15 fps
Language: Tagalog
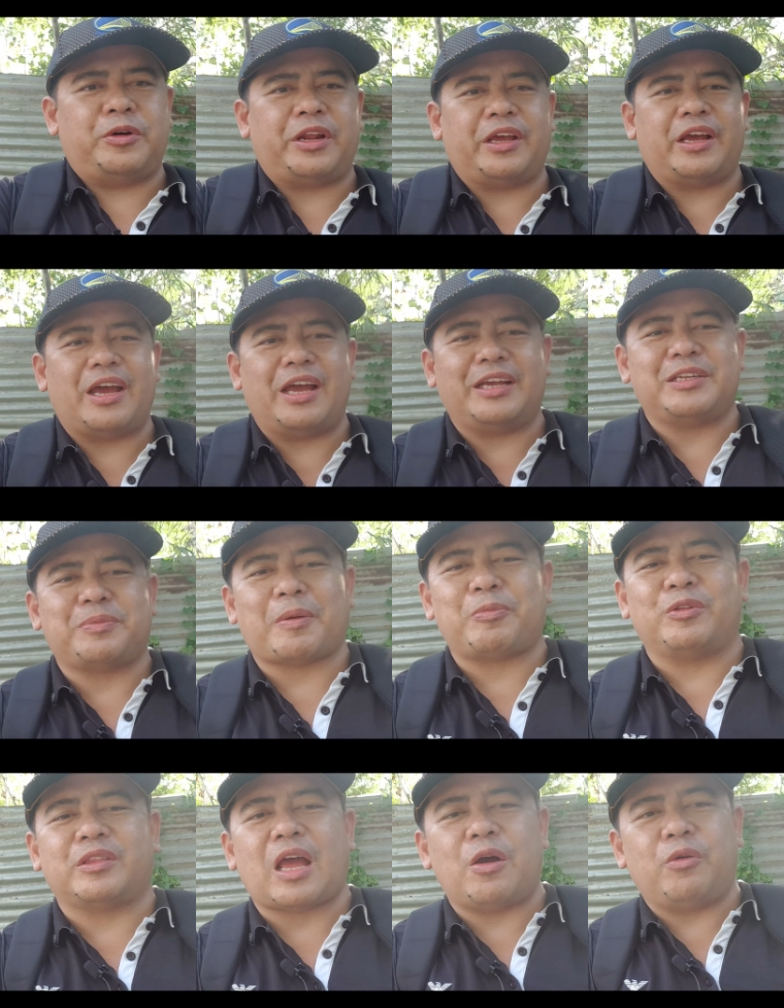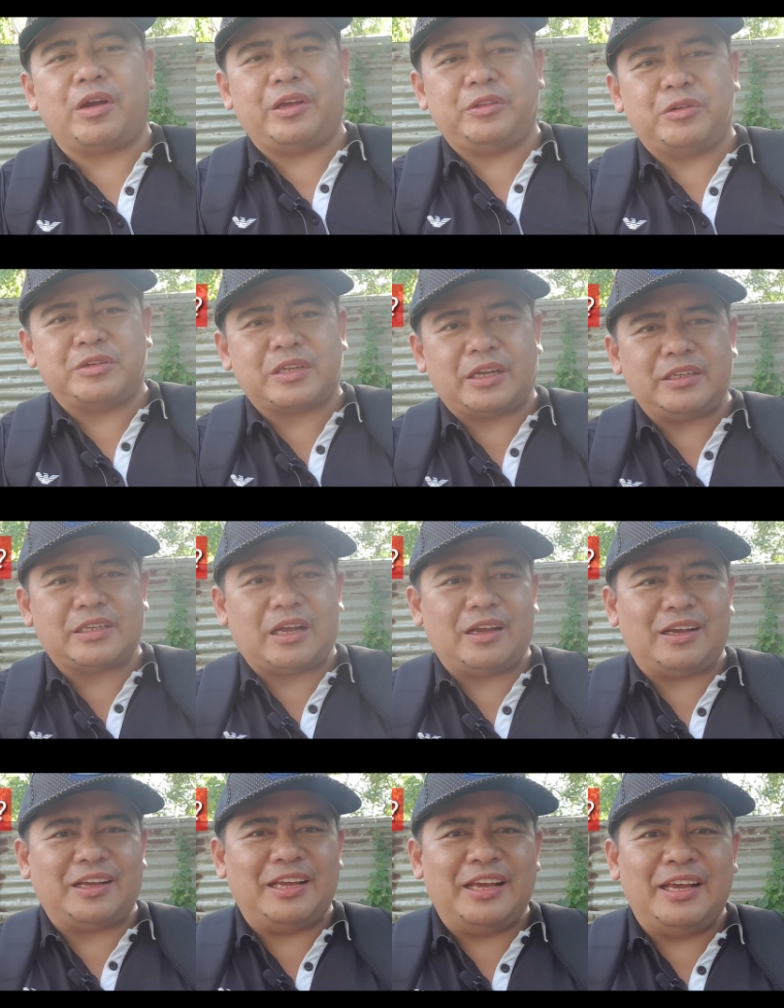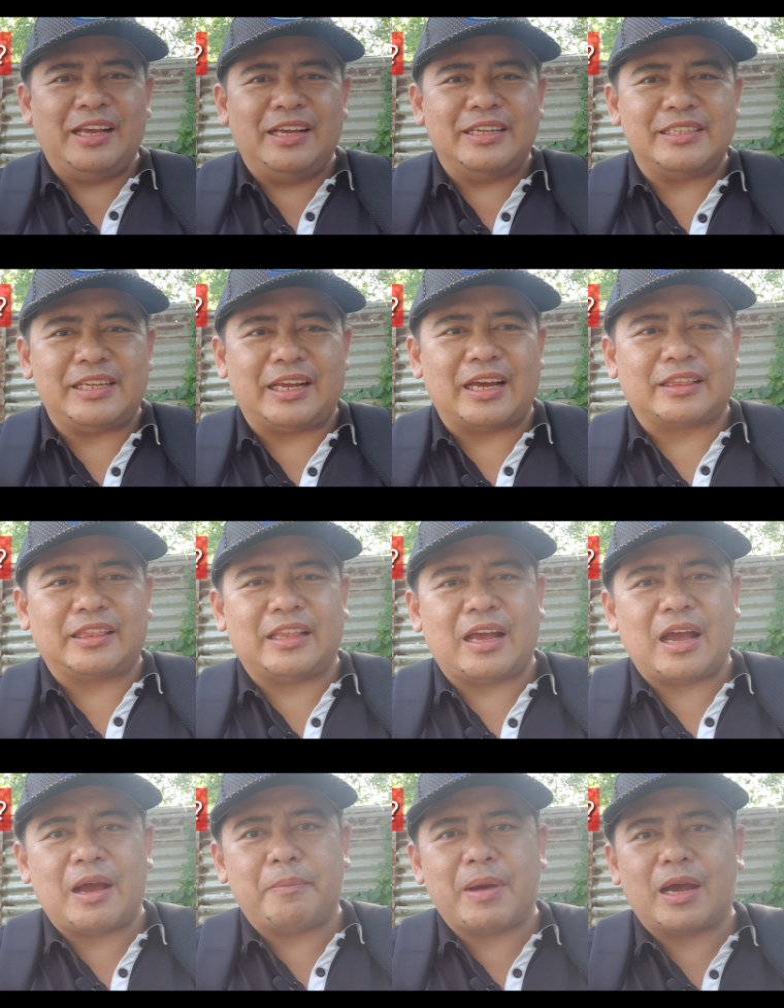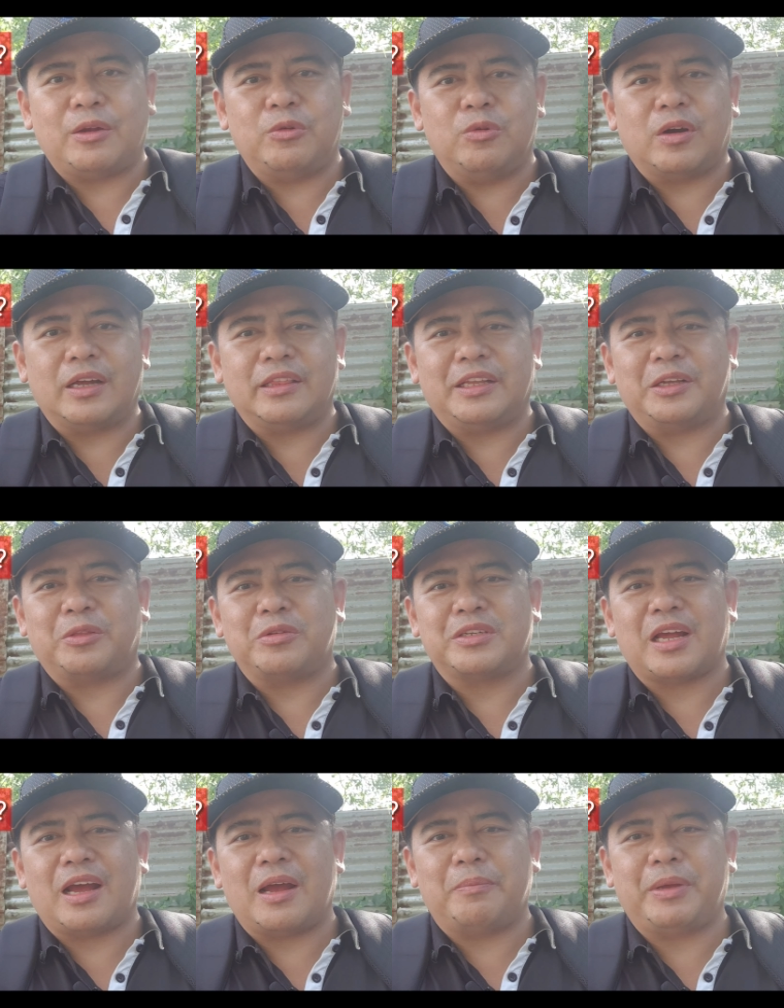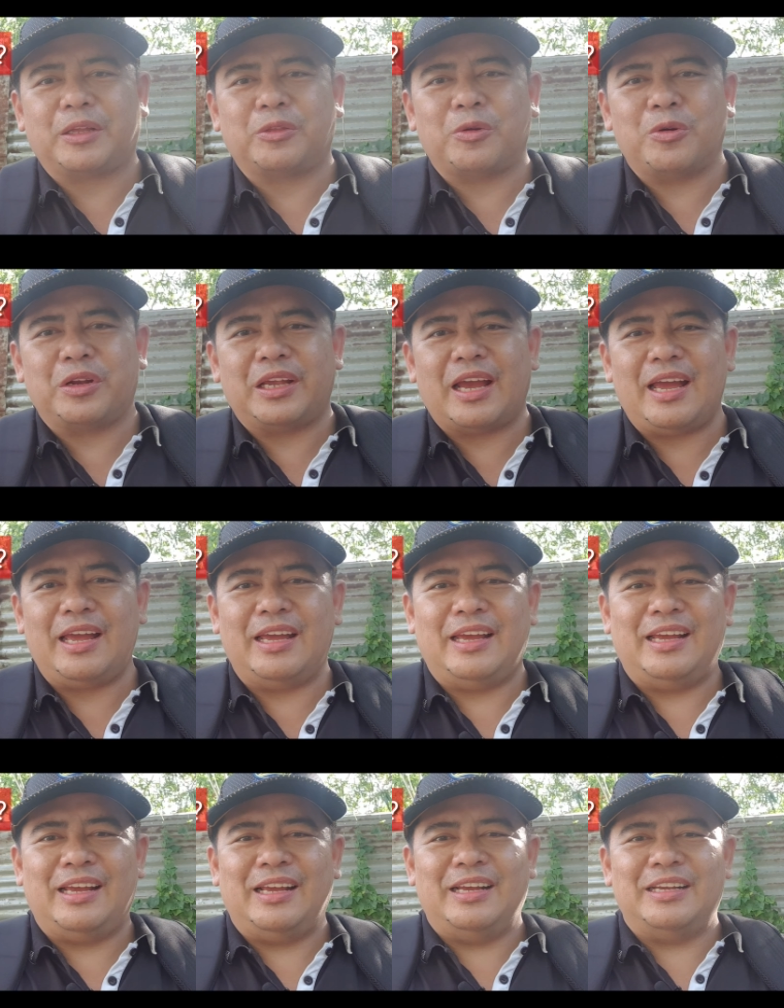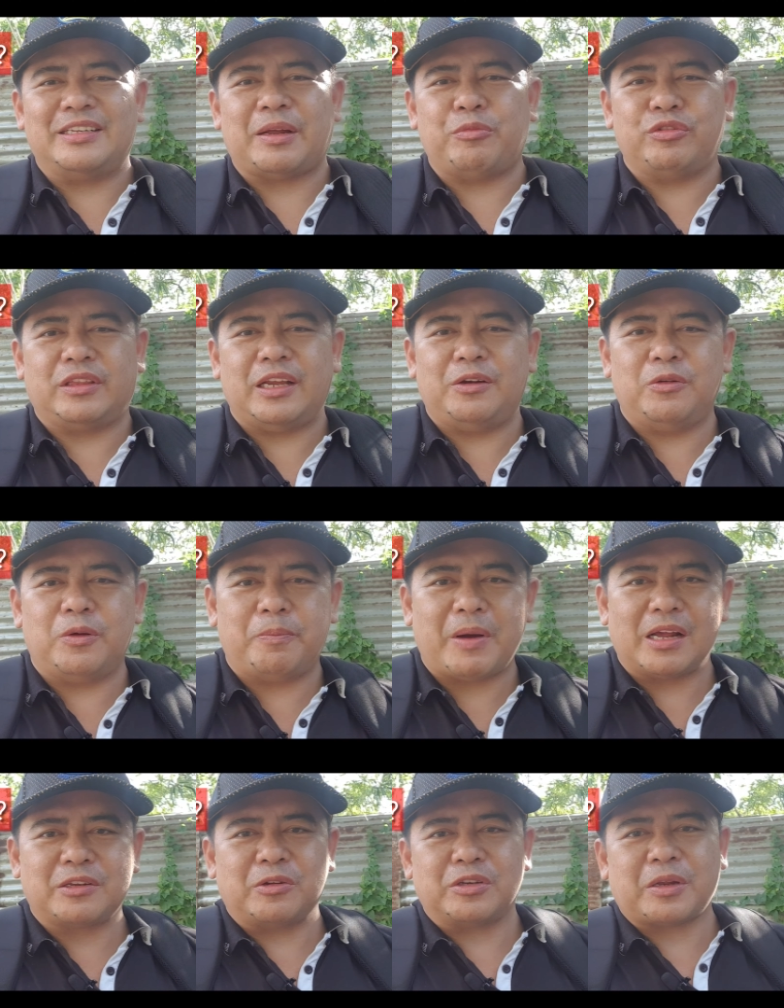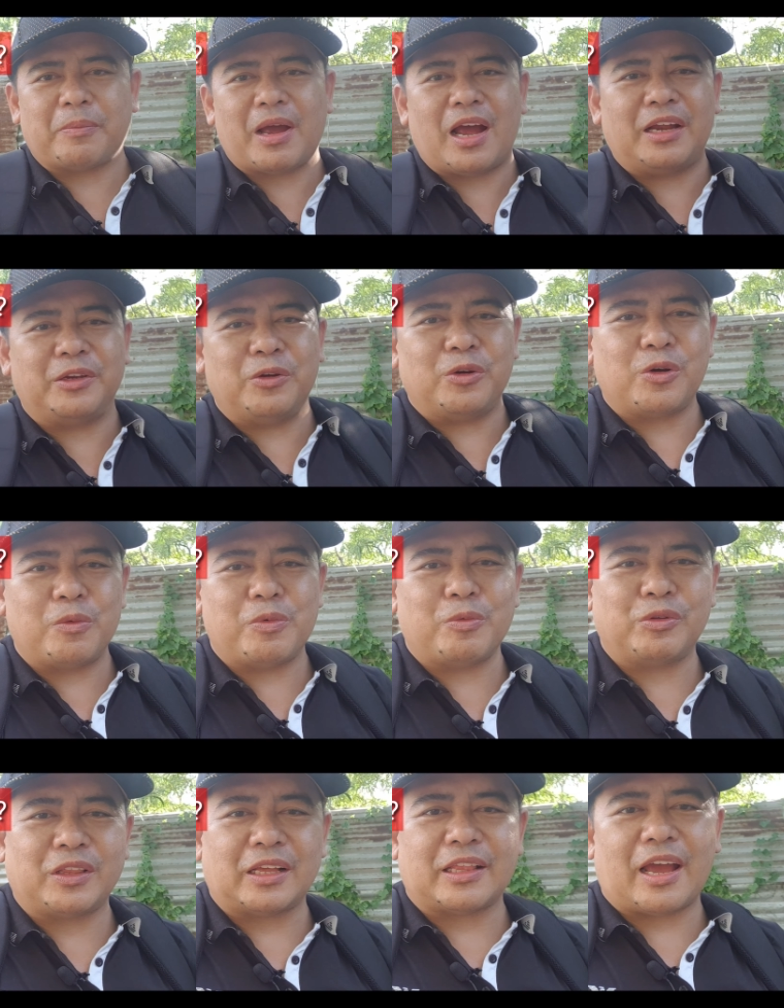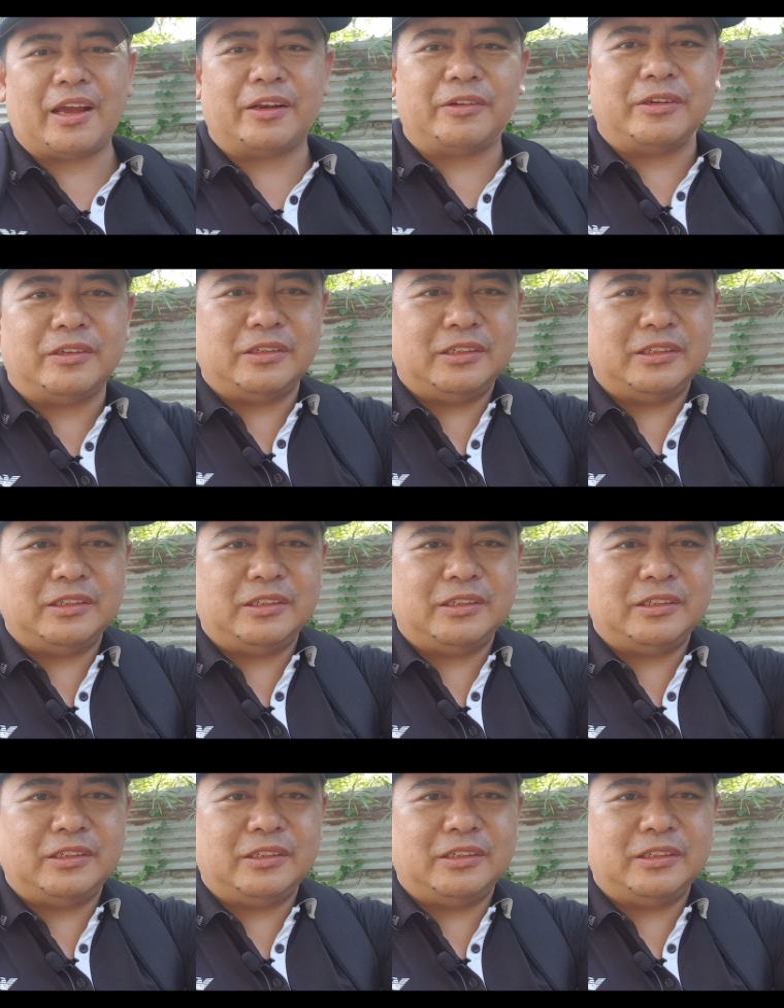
Morning guys, papunta ako ngayon dun sa isang sikat na manukan dito sa Victoria sa Muntinlupa. So samahan nyo ako, pupunta tayo ron.